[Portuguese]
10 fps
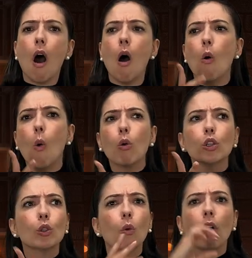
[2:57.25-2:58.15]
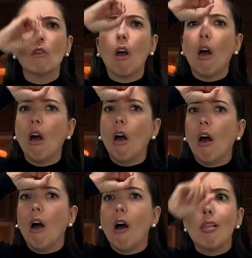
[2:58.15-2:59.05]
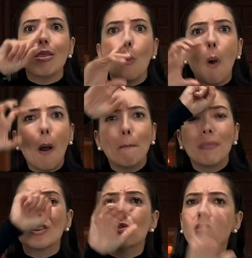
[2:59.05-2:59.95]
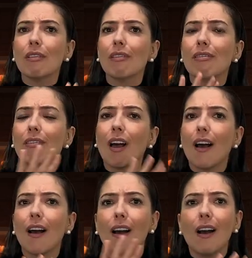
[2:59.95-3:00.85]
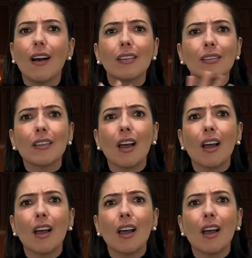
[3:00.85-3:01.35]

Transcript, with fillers: o surdo numa escola de inclusão ele não aprende absolutamente